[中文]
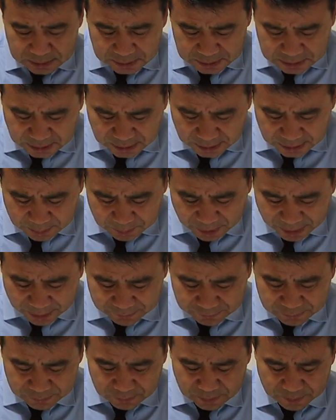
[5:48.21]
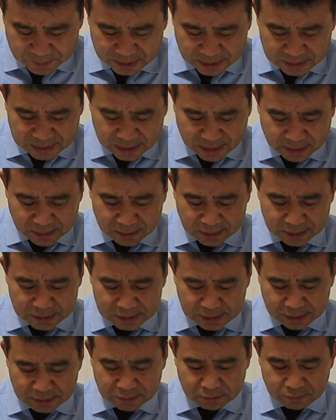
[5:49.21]
亲爱的巴夫，我们的天上的
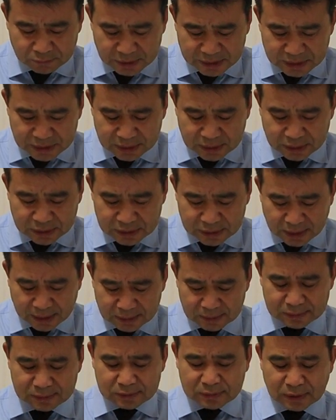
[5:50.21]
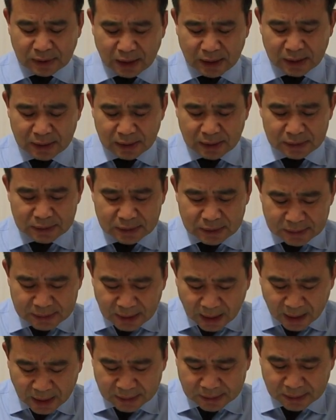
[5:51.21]
神，唯一的神啊，你
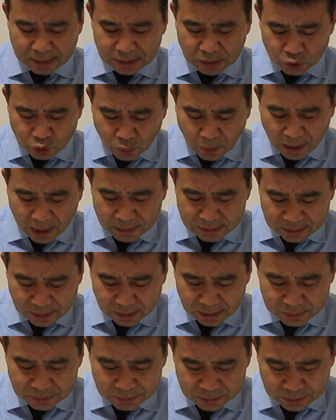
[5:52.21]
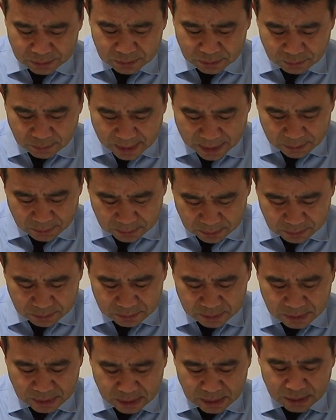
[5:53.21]
大能的创造了宇宙的万
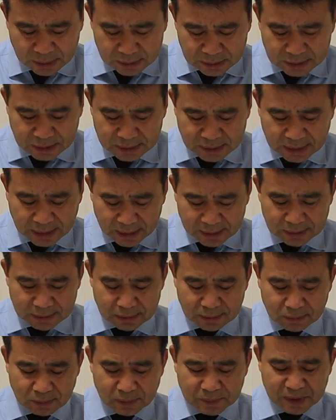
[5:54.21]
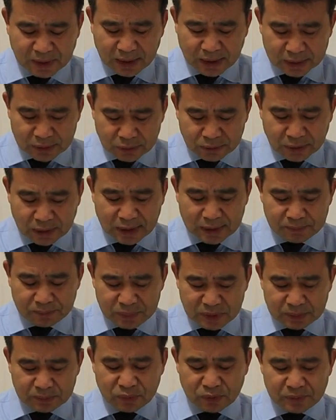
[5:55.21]
物。今天我们很多人
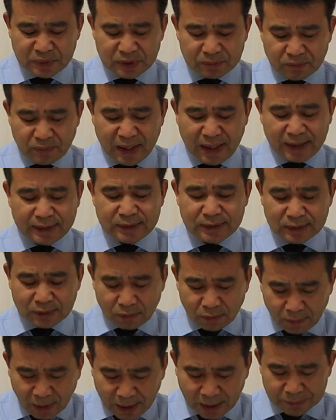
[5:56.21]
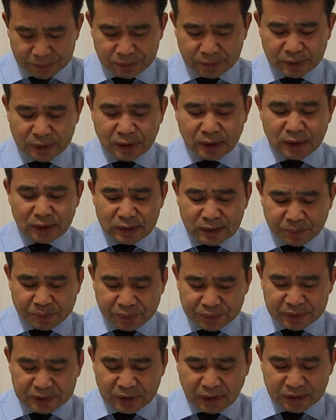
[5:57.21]
并不明白你的话语，也
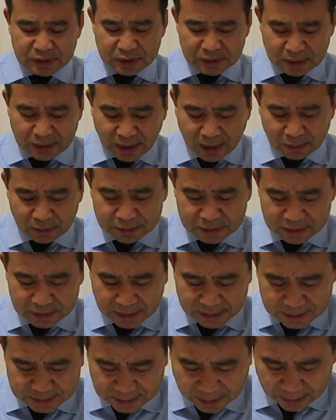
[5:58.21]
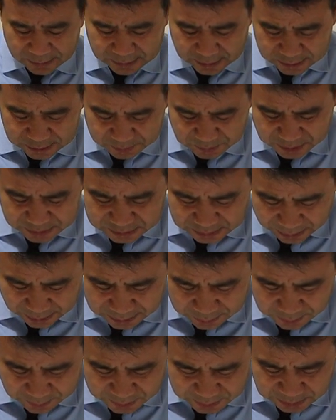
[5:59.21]
不知道你到底在讲的什么，
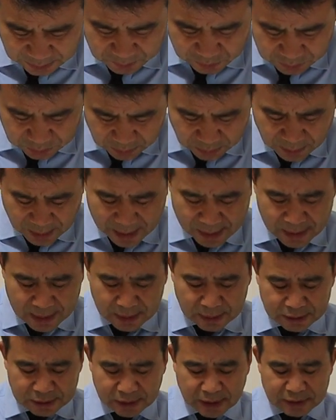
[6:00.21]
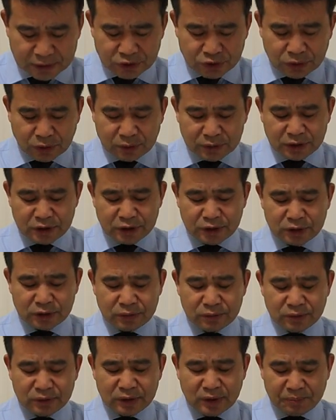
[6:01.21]
想跟我们怎么说话？神，求你
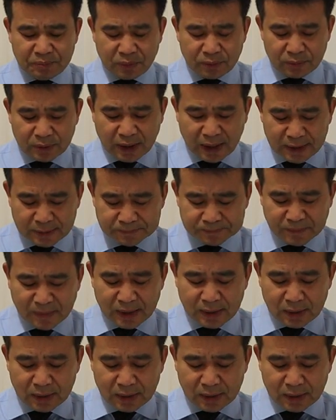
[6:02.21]
使用你的仆人，